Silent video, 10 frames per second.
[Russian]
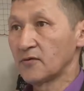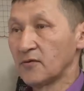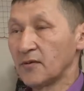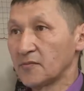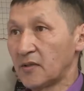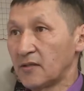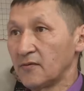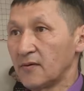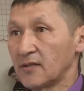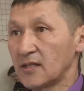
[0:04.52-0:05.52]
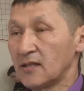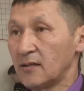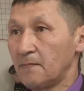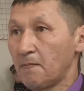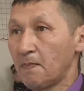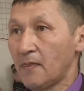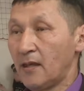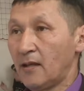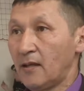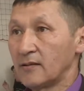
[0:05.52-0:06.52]
условиях спортивного зала
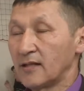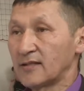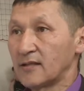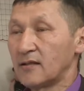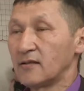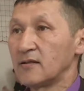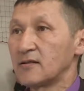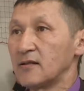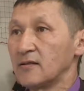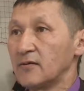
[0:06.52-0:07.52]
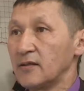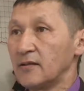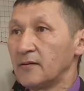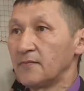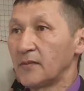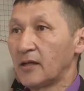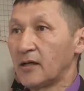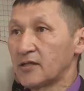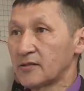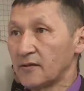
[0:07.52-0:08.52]
национальные исследования
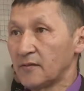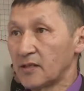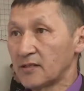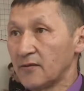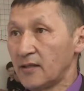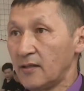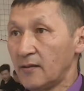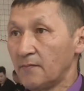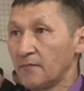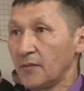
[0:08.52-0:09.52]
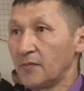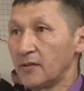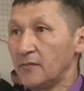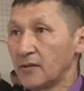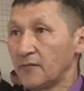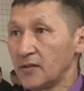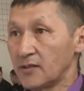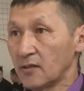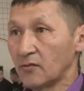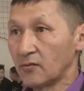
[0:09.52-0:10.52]
качества образования по предмету
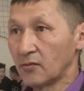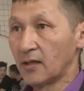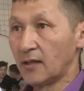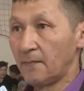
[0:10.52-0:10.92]
физической культуры.